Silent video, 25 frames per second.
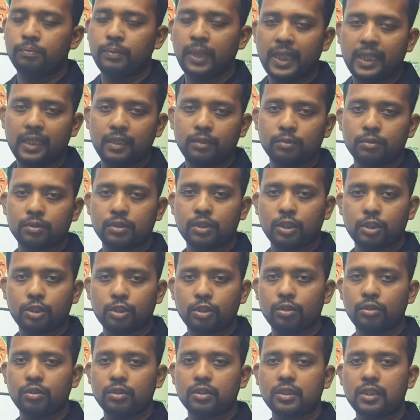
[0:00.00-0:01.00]
মেন উদ্দেশ্য
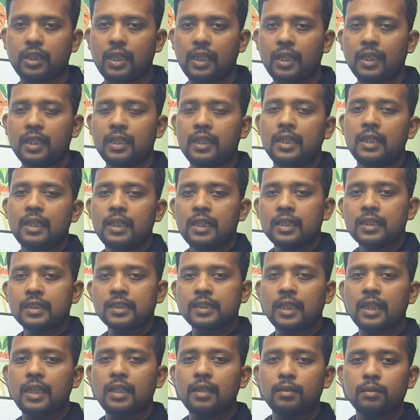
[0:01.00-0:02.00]
হচ্ছে
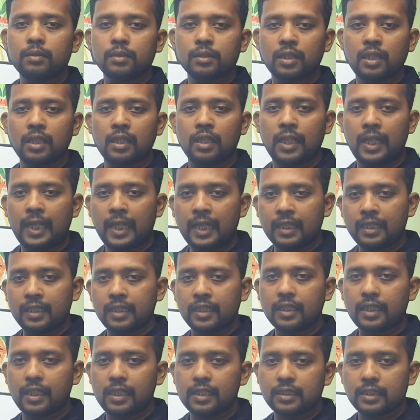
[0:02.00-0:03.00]
যে
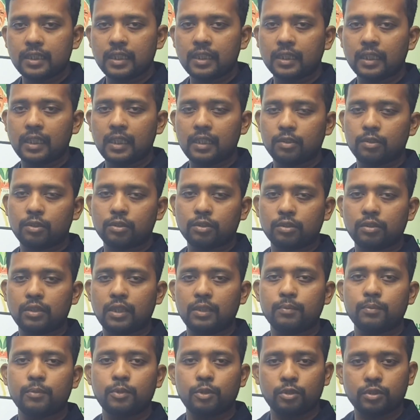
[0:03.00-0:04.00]
এগ্রিকালচারকে
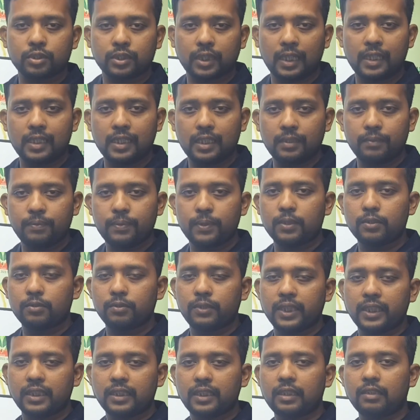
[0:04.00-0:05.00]
কতটা মোর সাইন্টিফিক
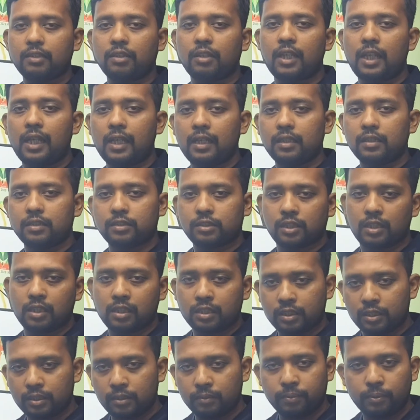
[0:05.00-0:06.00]
ওয়েতে করা সে
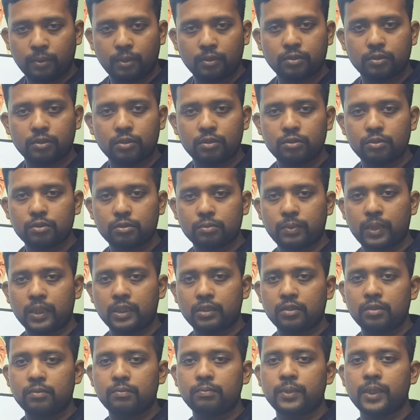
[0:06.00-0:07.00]
ফসল
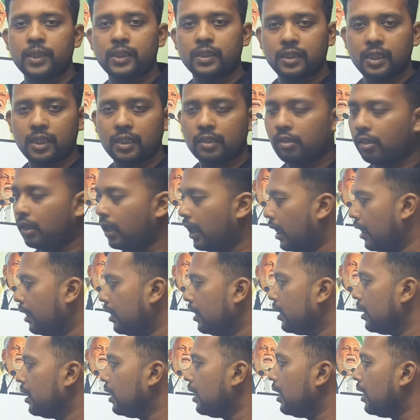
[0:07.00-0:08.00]
উৎপাদন বৃদ্ধি করা
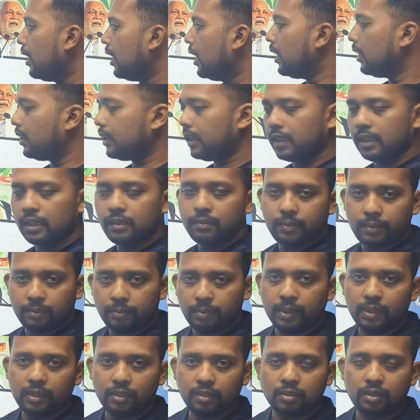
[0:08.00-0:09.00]
ইত্যাদি
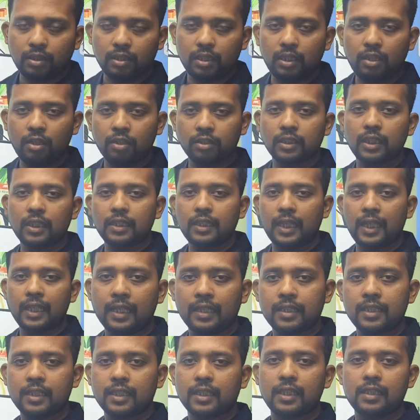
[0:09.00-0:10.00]
বিভিন্ন ধরনের অর্থাৎ
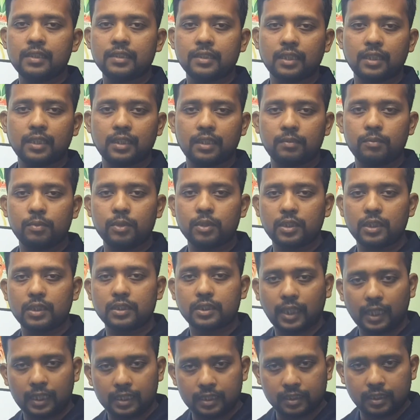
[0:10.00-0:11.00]
এগ্রিকালচারের মধ্যে
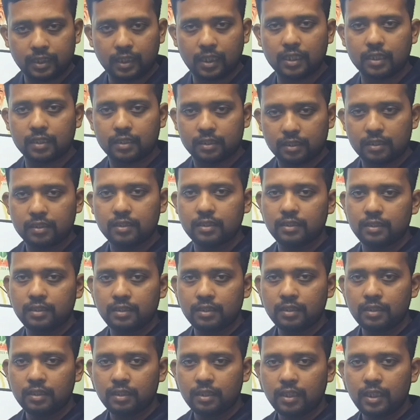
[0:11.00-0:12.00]
সায়েন্সের
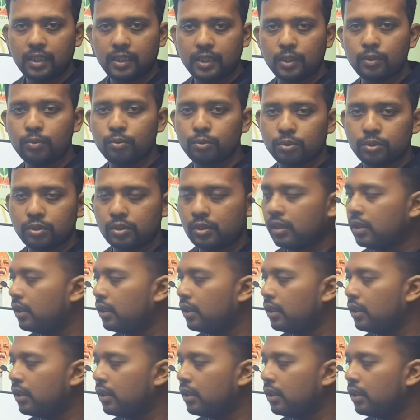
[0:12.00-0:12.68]
ইউজ